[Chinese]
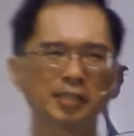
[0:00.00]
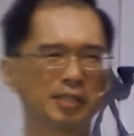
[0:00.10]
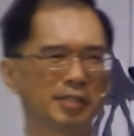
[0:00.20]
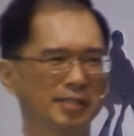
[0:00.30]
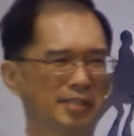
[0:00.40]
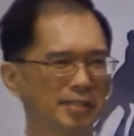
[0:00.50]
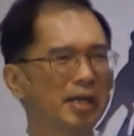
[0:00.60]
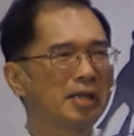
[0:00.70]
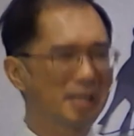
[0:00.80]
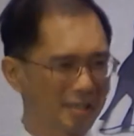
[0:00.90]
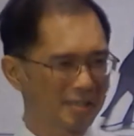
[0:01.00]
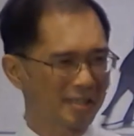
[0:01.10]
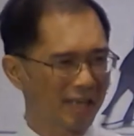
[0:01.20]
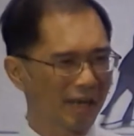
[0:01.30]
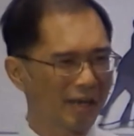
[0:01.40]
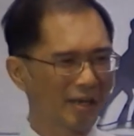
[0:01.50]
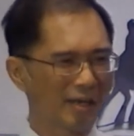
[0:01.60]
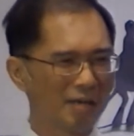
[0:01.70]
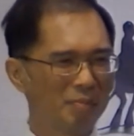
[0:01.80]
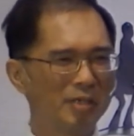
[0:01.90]
始任意而行啦。
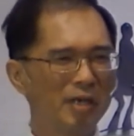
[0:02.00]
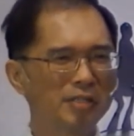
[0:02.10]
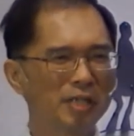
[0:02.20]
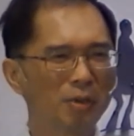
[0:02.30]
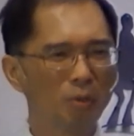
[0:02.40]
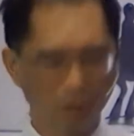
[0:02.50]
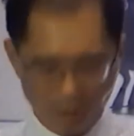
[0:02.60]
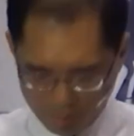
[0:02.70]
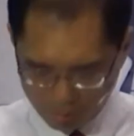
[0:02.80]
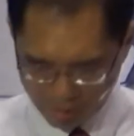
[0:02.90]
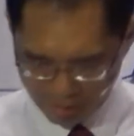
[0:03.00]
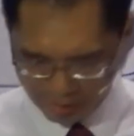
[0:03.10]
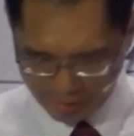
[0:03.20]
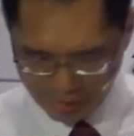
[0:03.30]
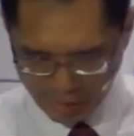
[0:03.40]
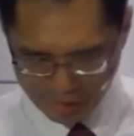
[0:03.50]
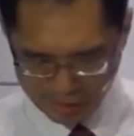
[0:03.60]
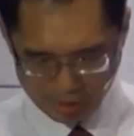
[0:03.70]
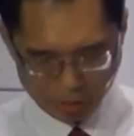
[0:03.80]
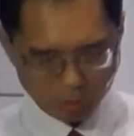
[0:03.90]
我们人生活的目的，开
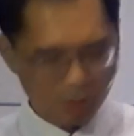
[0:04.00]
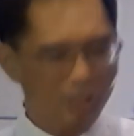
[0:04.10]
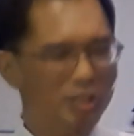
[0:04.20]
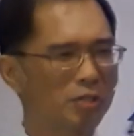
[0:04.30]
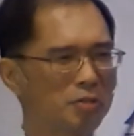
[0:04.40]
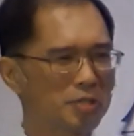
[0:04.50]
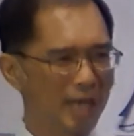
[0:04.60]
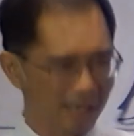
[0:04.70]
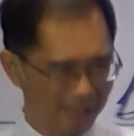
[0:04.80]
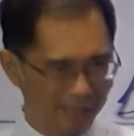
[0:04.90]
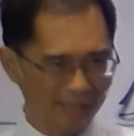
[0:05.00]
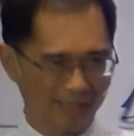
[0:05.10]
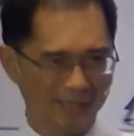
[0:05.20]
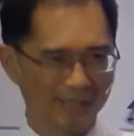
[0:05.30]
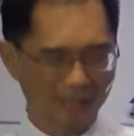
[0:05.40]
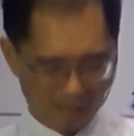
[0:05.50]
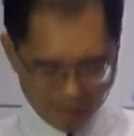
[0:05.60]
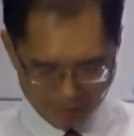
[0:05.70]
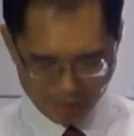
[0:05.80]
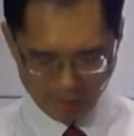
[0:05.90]
始是追求享乐、
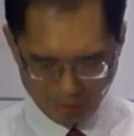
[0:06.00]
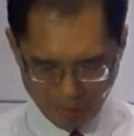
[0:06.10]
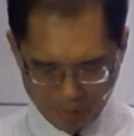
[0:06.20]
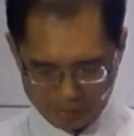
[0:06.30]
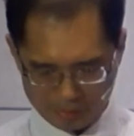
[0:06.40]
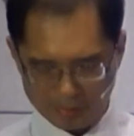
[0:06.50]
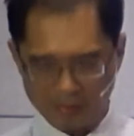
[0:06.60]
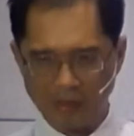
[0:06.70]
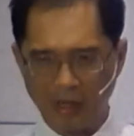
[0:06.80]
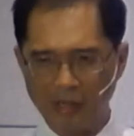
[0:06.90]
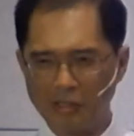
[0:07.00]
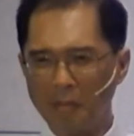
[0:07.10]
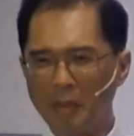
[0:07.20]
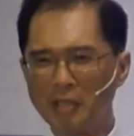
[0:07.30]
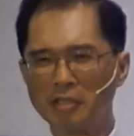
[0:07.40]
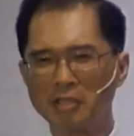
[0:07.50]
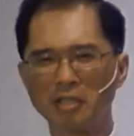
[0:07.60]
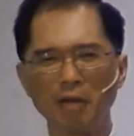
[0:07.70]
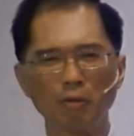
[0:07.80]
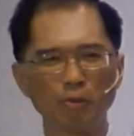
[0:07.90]
任意而为。啊，生命只
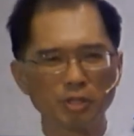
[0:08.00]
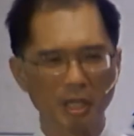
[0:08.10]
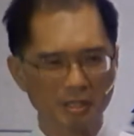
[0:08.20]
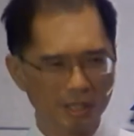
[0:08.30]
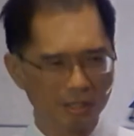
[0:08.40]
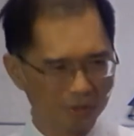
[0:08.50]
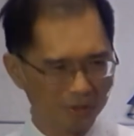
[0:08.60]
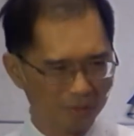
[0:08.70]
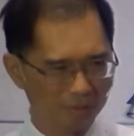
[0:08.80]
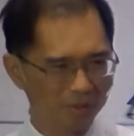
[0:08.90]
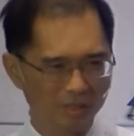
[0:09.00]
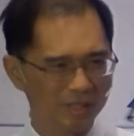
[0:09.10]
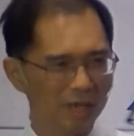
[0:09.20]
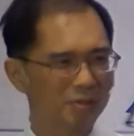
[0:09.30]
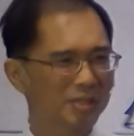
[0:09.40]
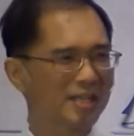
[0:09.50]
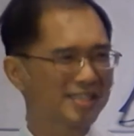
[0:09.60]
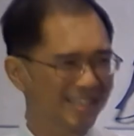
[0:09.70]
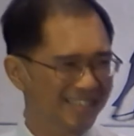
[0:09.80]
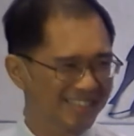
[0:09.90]
在乎曾经拥有，不在乎天
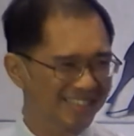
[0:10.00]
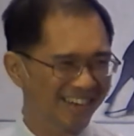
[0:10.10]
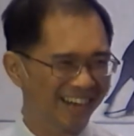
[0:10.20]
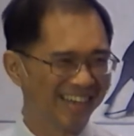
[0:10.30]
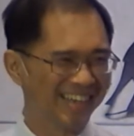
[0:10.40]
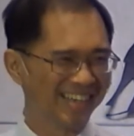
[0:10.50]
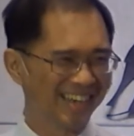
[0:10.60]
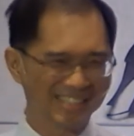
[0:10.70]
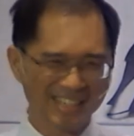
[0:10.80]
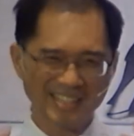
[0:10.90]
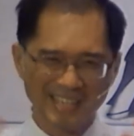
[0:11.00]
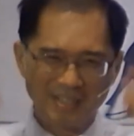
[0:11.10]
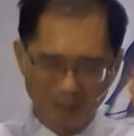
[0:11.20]
长地久啊。啊，现在能